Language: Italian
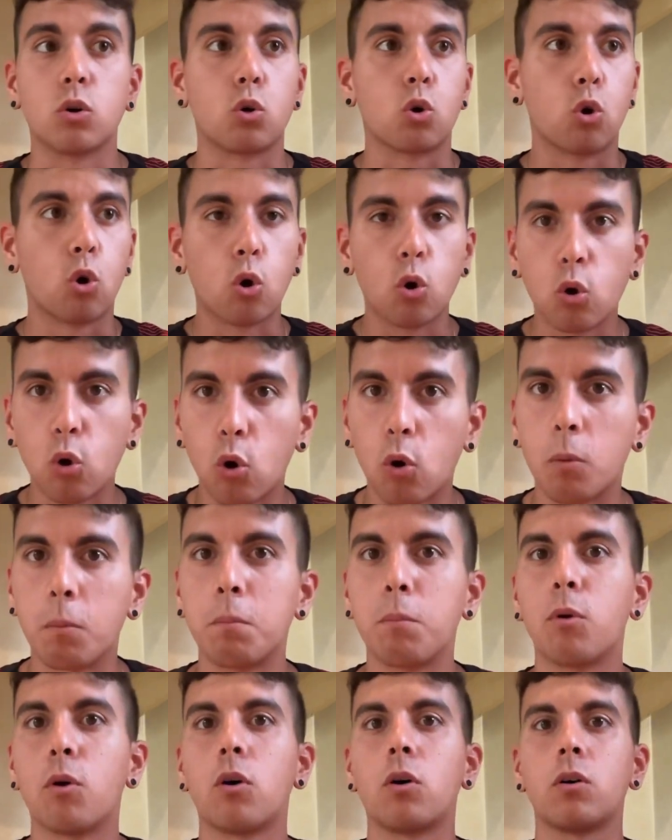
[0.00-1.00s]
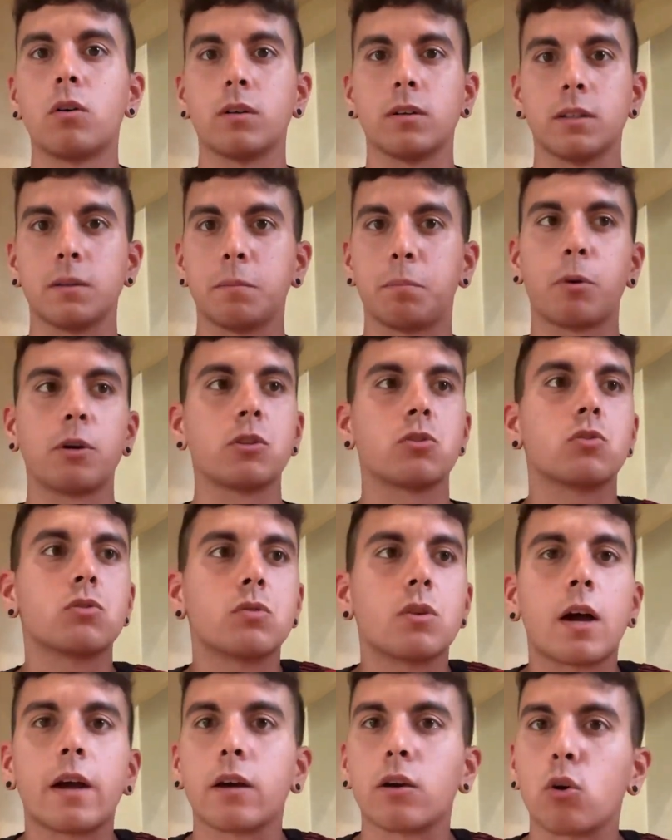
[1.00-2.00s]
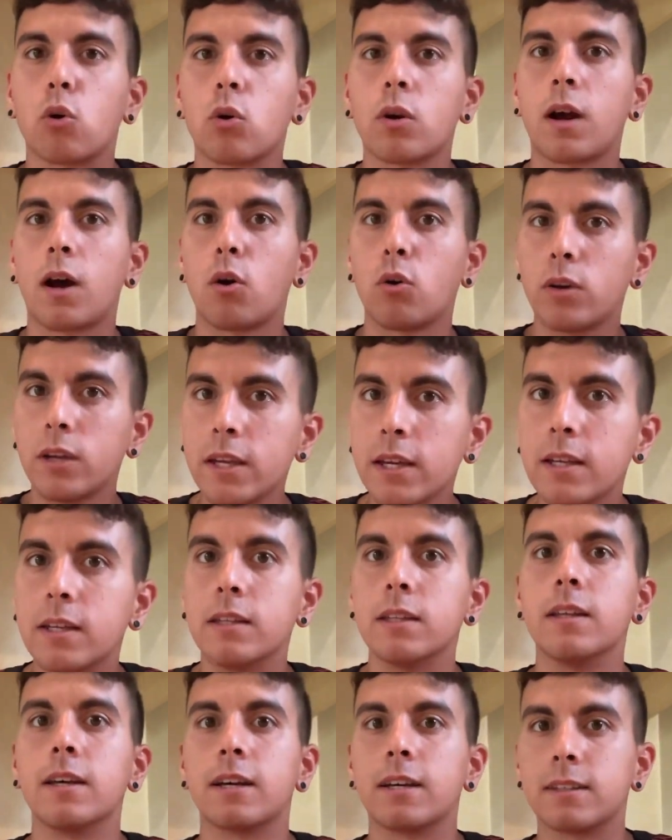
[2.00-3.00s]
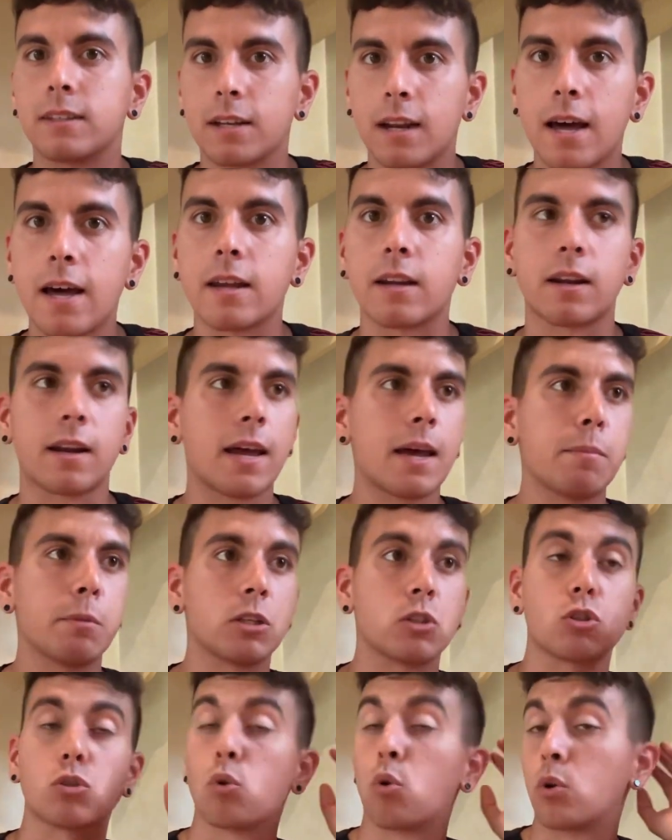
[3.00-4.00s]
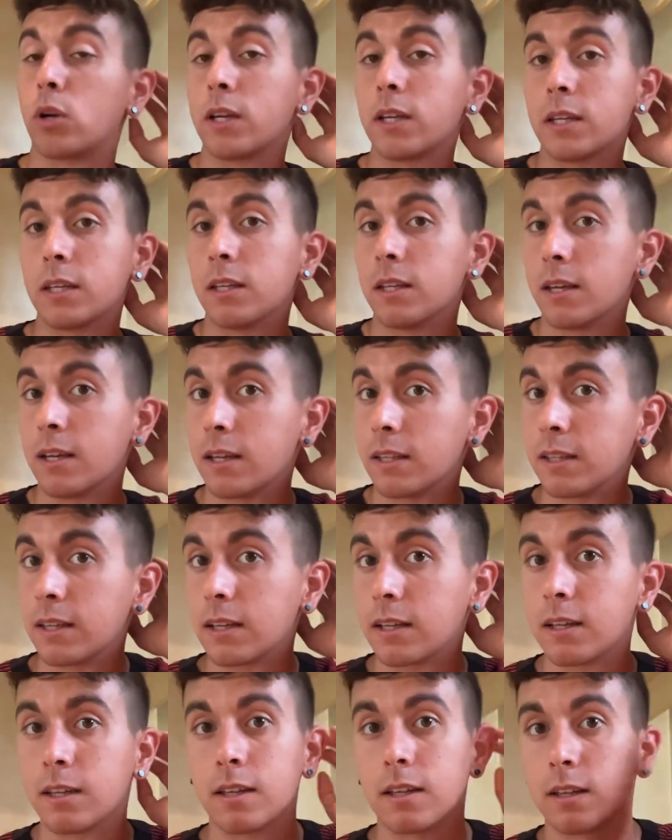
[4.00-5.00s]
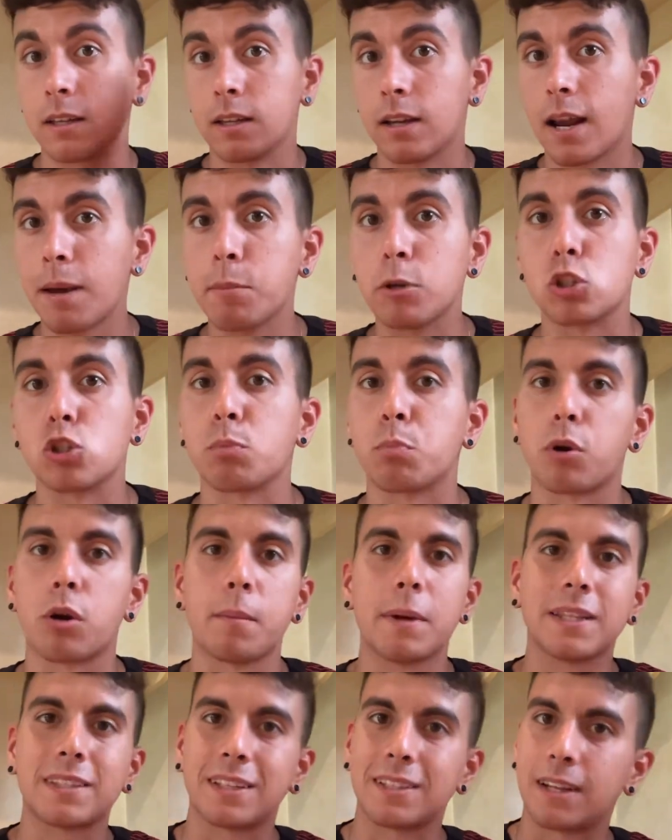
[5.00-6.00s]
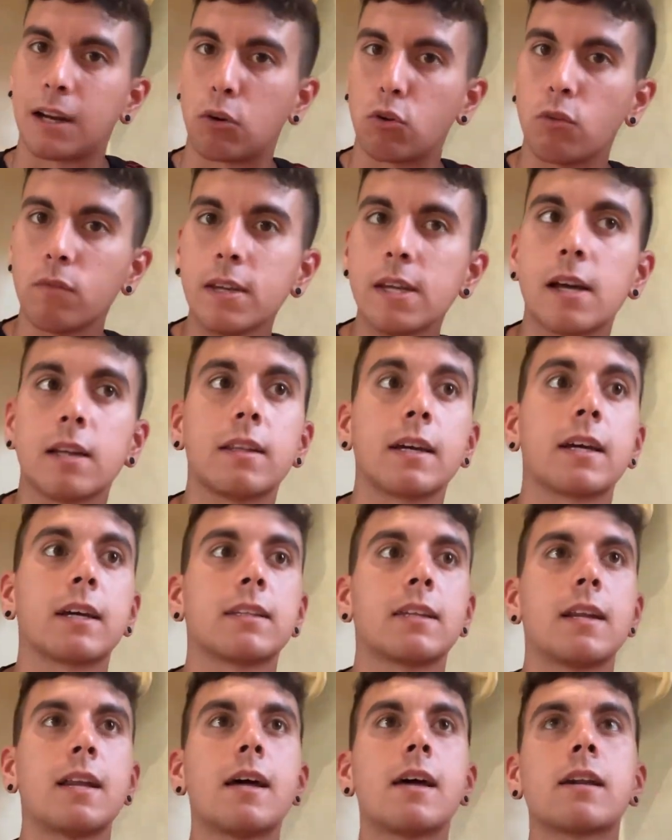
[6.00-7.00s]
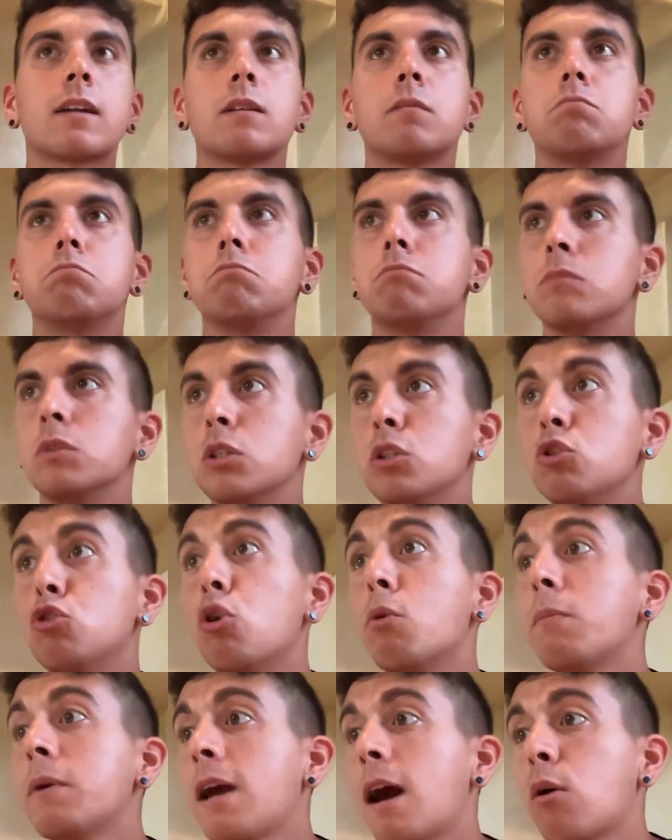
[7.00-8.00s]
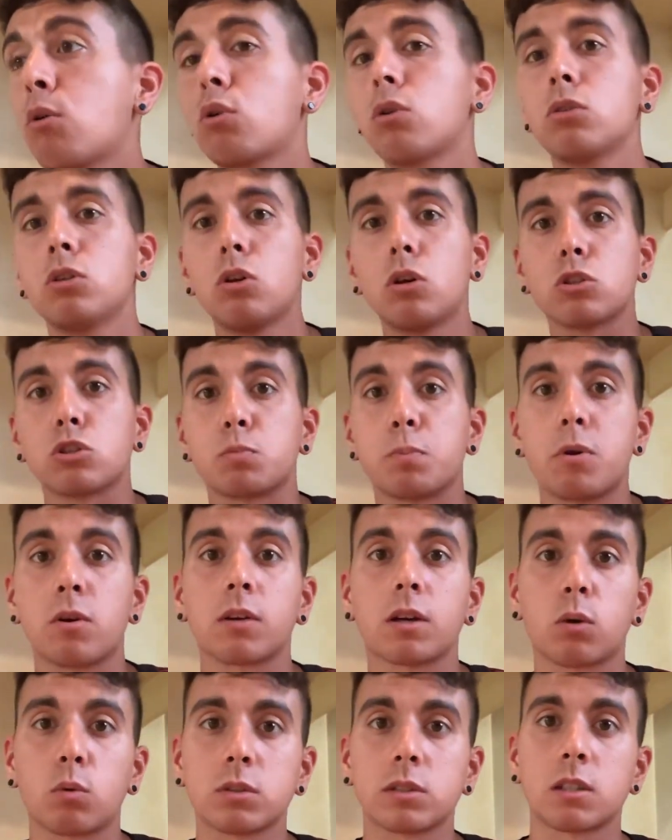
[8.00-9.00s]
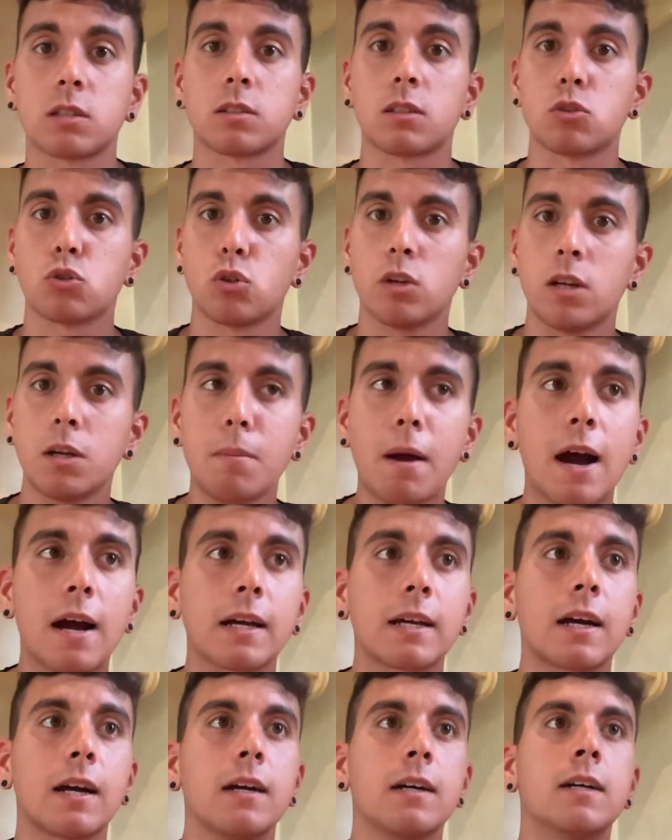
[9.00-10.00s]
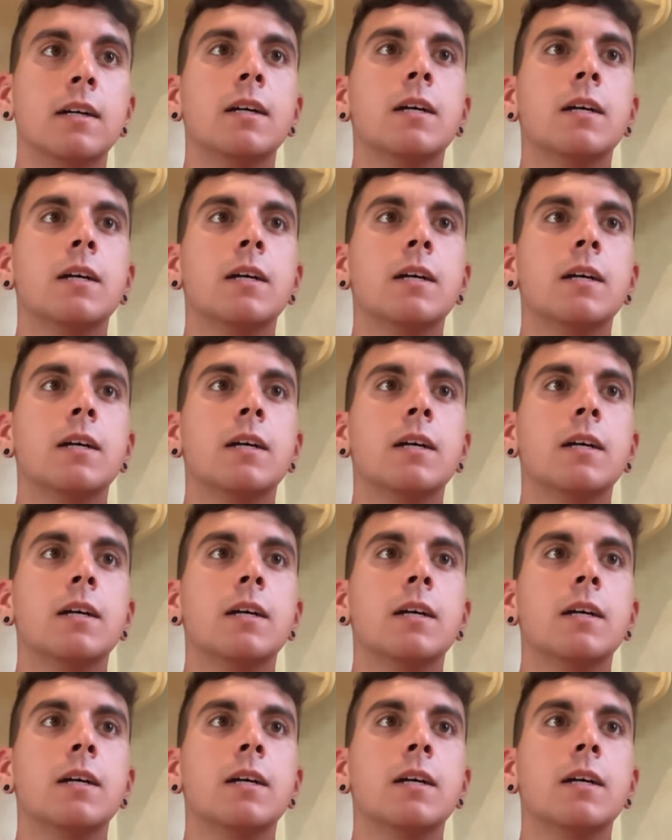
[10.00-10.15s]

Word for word: Colombo, eh, poi hai ancora Origi, De Keteler, Rebic, Origi e, De- e Rebic probabilmente andranno via, De Keteler io mi auguro di no, spero che questa stagione rimanga,